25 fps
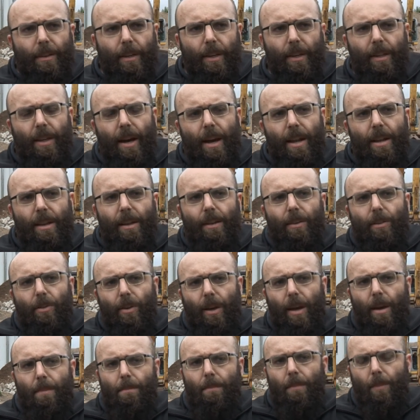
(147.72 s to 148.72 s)
die dann
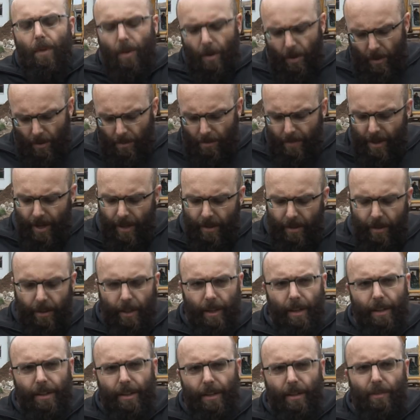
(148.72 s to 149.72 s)
zu einem
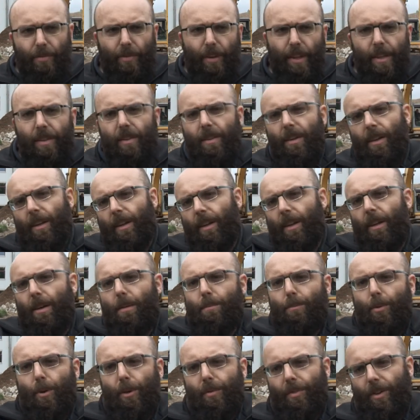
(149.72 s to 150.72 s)
meandrierenden
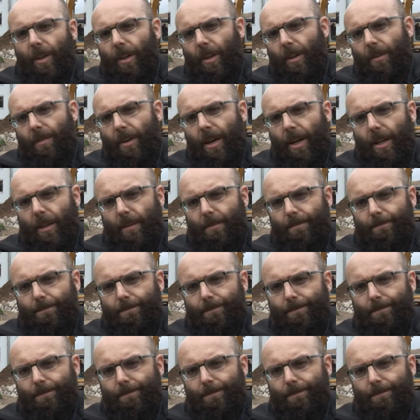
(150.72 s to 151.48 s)
Fließgerinne profiliert werden.